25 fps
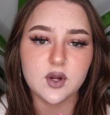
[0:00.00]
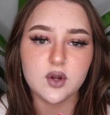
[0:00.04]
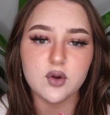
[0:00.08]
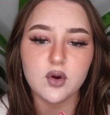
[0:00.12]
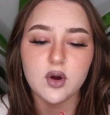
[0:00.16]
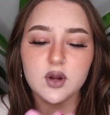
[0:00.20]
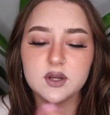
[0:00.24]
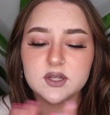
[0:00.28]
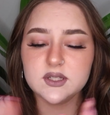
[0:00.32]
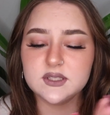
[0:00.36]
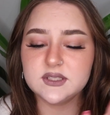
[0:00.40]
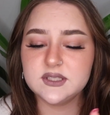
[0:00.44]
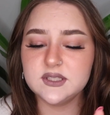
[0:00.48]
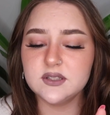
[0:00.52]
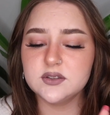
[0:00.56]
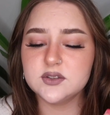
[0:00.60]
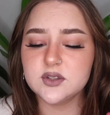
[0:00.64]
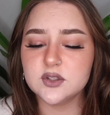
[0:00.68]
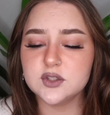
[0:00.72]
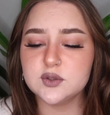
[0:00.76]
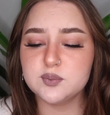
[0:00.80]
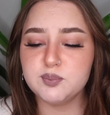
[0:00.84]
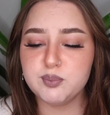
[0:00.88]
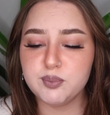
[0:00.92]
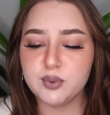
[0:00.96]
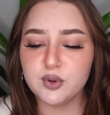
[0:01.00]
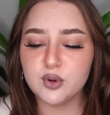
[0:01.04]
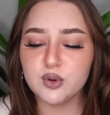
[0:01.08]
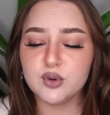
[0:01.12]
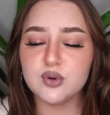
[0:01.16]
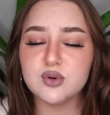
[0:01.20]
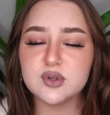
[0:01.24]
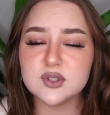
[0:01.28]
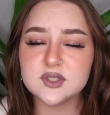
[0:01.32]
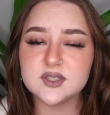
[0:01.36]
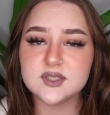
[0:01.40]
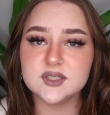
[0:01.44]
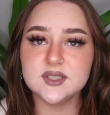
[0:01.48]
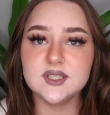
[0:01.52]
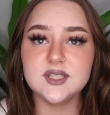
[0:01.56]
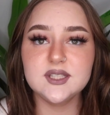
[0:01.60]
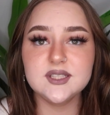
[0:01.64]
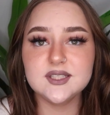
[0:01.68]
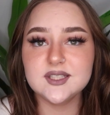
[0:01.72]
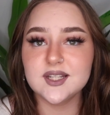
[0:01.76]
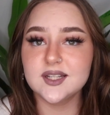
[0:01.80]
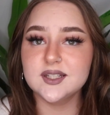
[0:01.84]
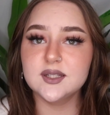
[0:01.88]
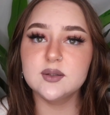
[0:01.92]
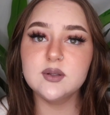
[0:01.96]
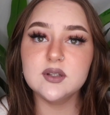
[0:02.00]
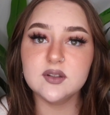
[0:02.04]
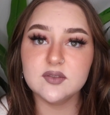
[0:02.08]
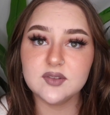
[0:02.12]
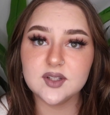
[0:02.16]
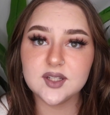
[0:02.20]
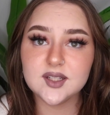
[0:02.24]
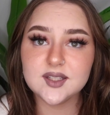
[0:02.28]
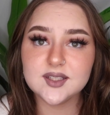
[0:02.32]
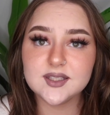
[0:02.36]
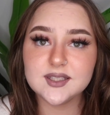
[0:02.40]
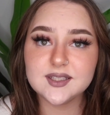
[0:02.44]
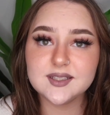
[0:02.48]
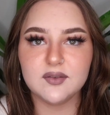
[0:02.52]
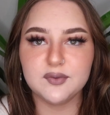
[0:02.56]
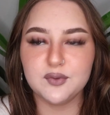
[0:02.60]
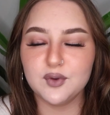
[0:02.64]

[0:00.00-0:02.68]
Orientiert euch bloß nicht an dem Gewicht.